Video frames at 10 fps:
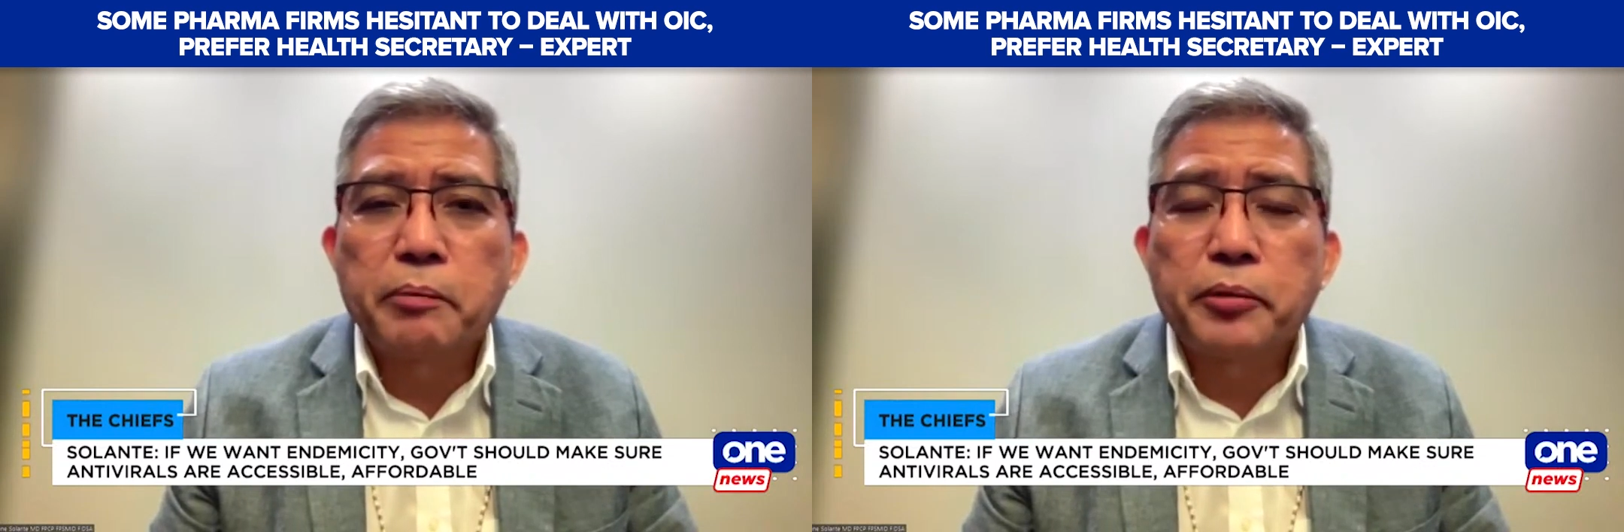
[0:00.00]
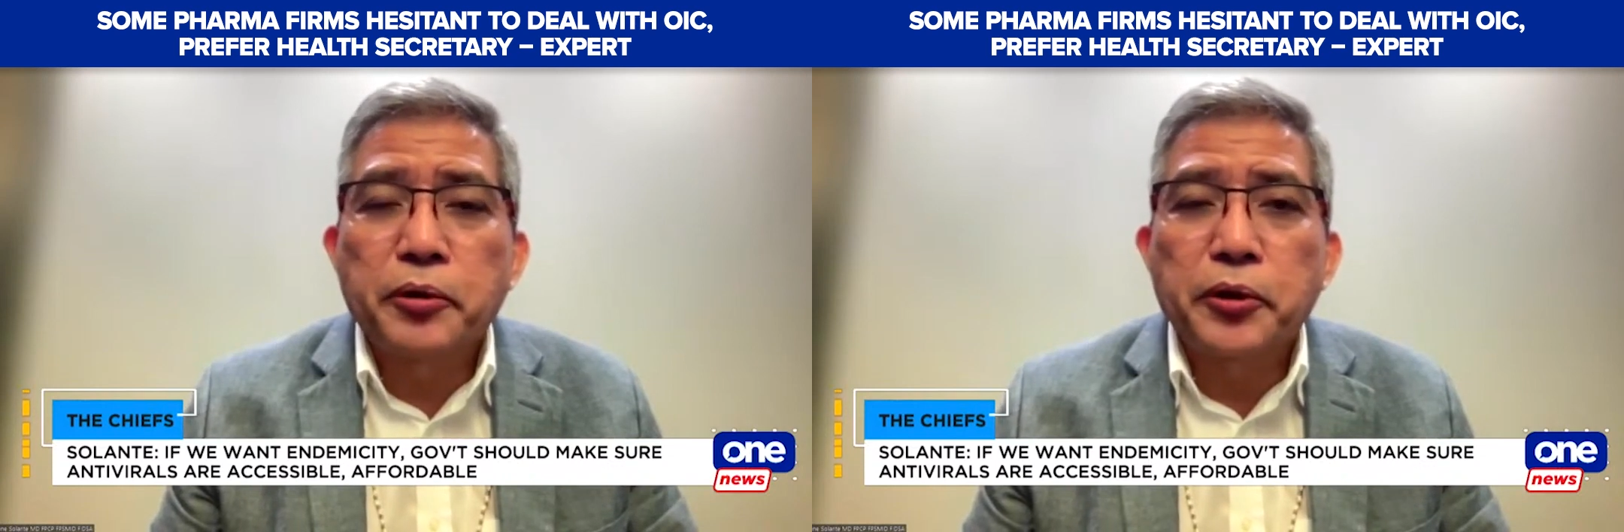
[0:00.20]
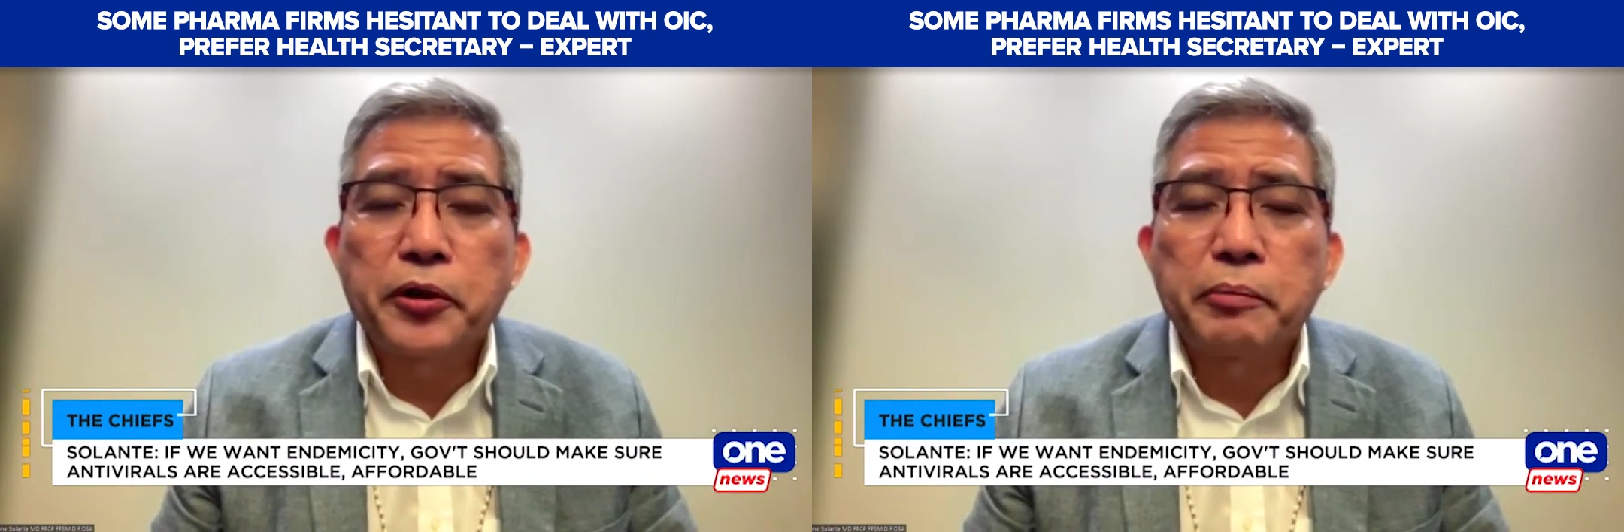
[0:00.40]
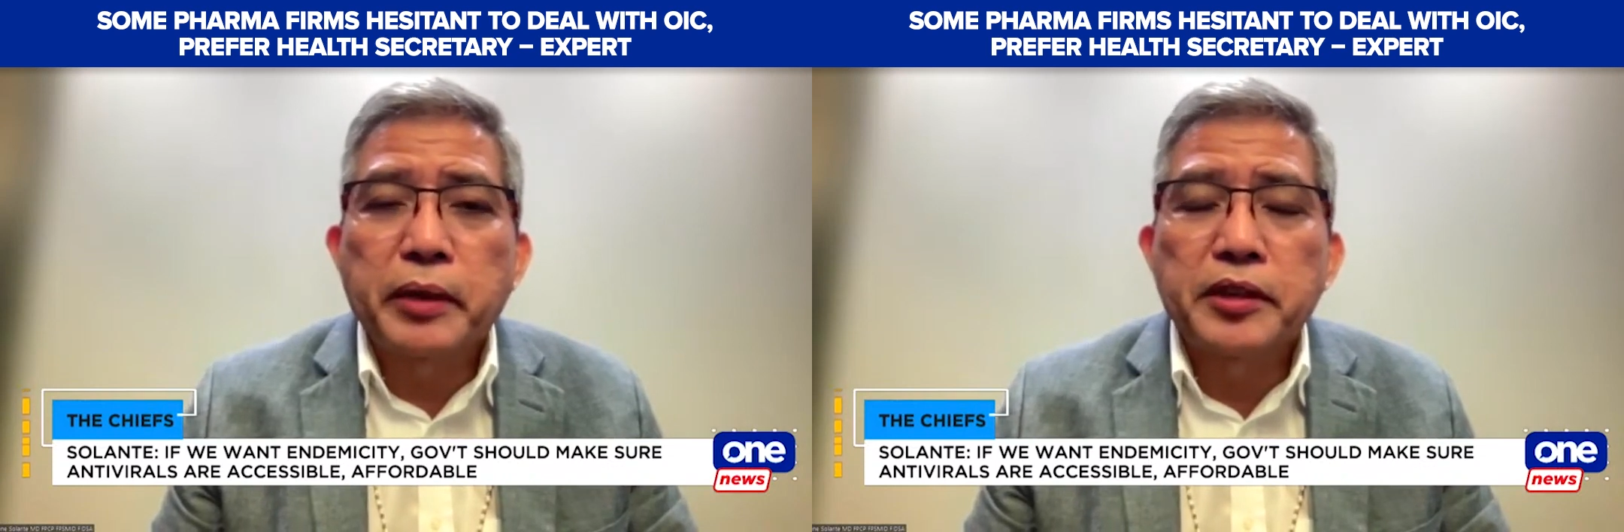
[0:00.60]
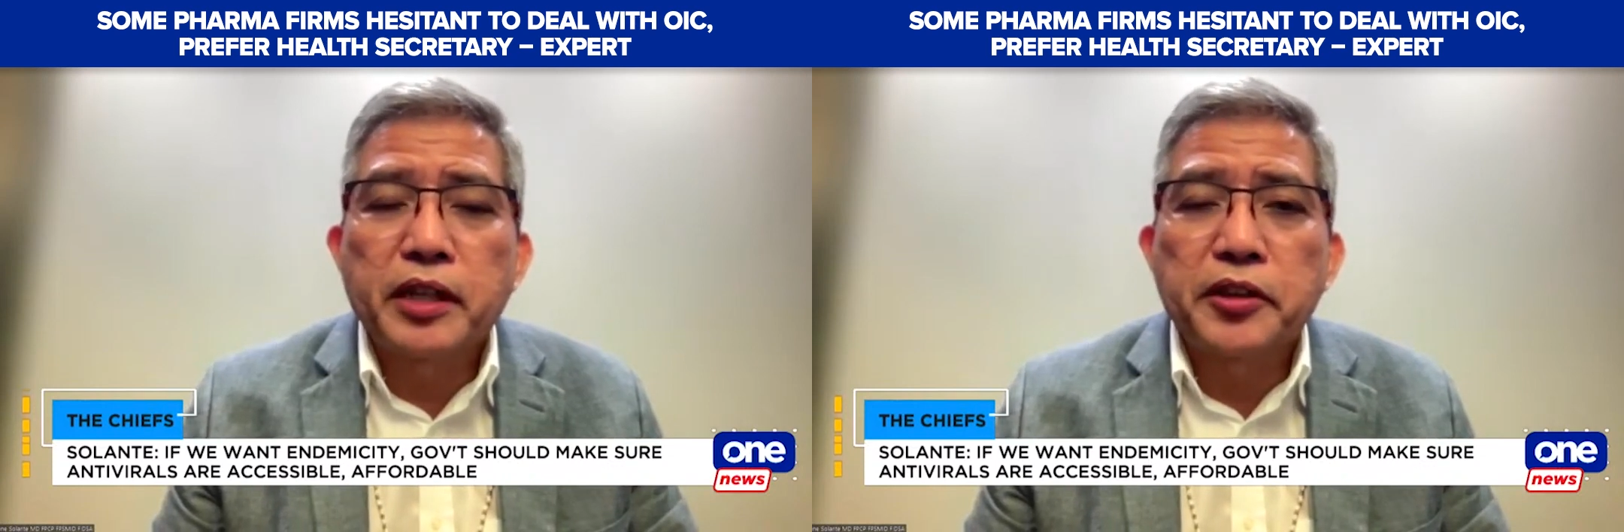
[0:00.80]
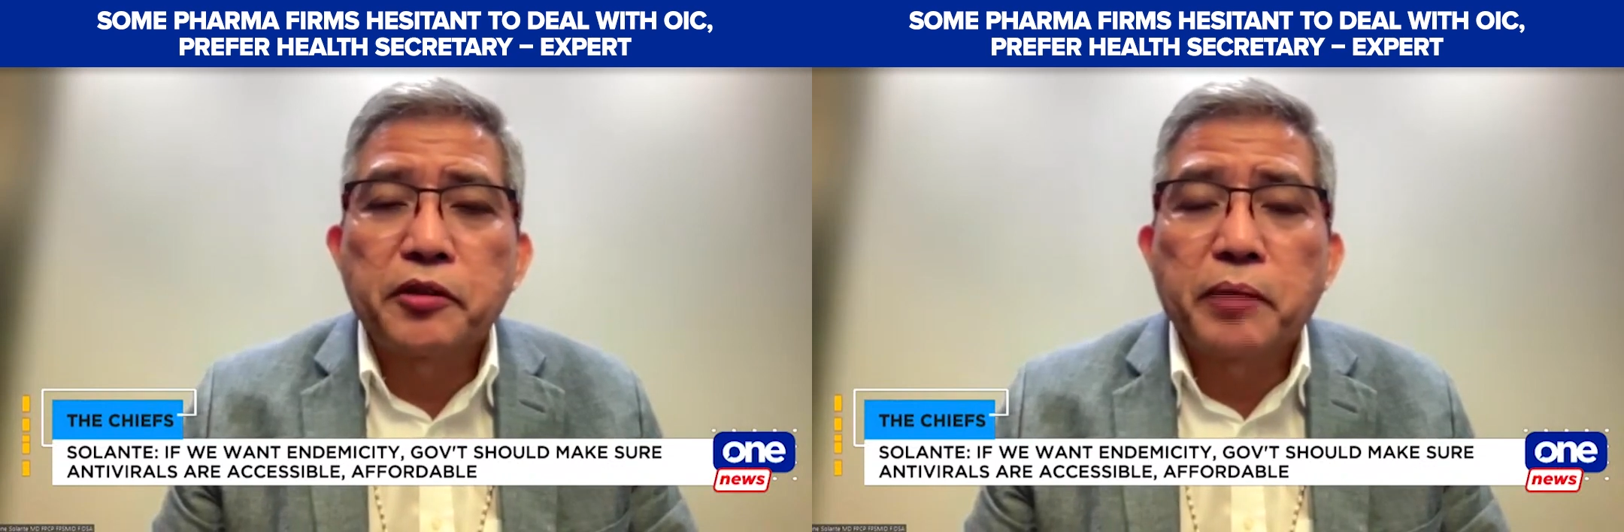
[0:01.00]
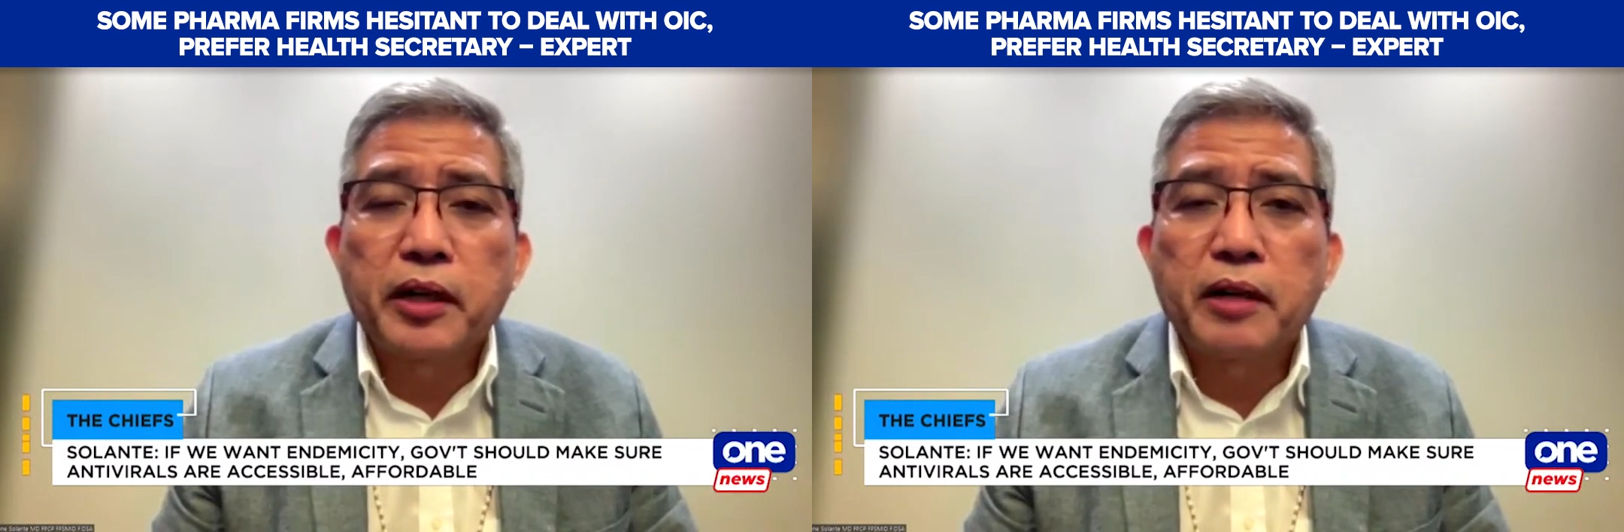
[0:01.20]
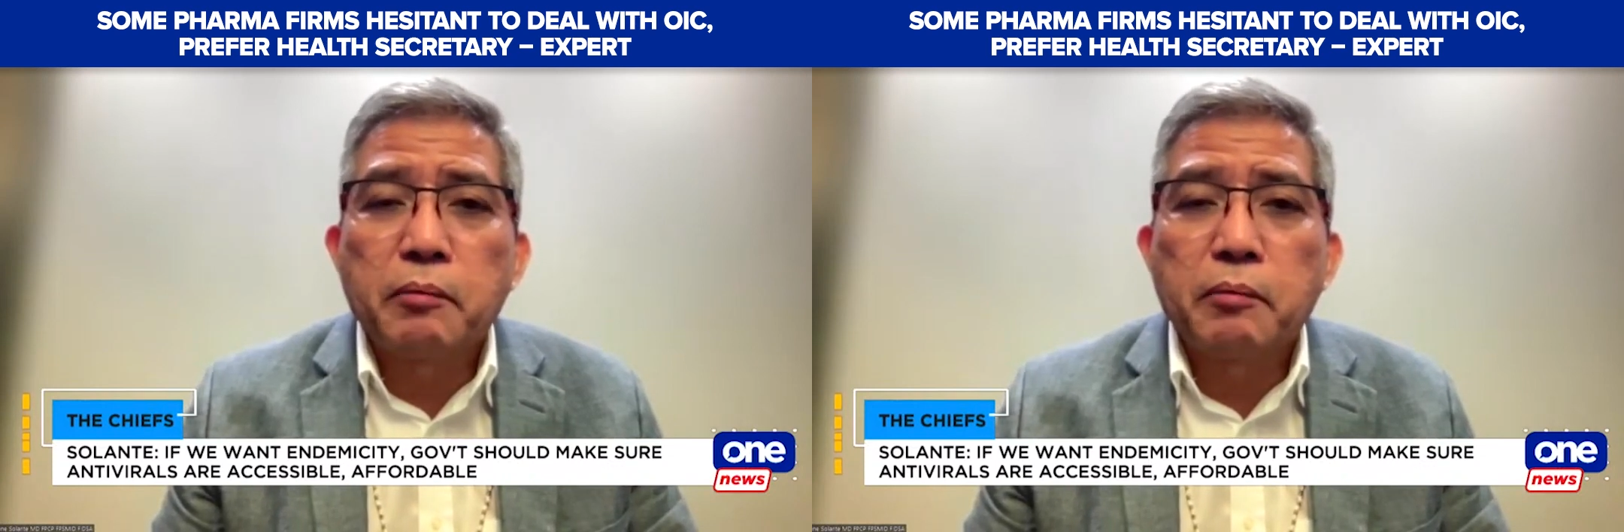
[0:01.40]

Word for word: procurement na itong mga